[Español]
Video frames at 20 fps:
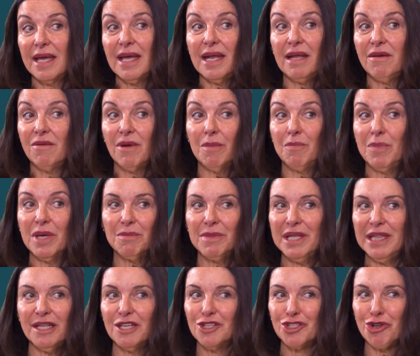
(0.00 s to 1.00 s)
que le va a
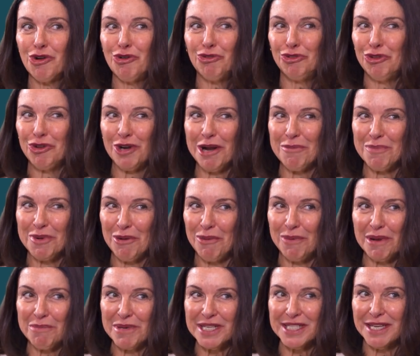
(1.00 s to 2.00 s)
permitir solucionar
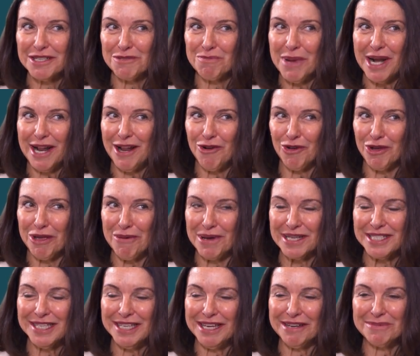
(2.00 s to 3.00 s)
problemas, que es para lo que
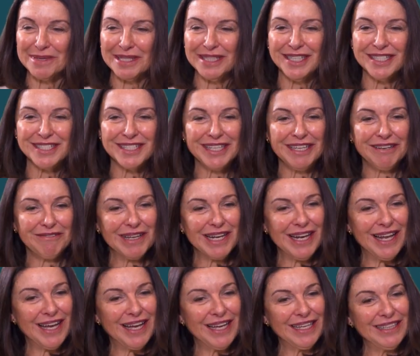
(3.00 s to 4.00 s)
básicamente sirve
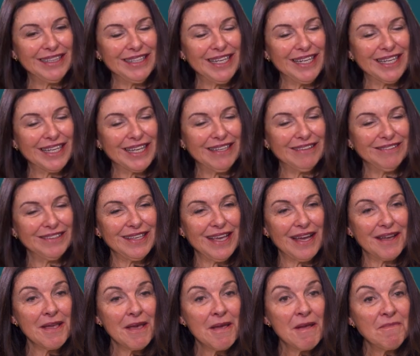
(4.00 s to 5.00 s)
la inteligencia.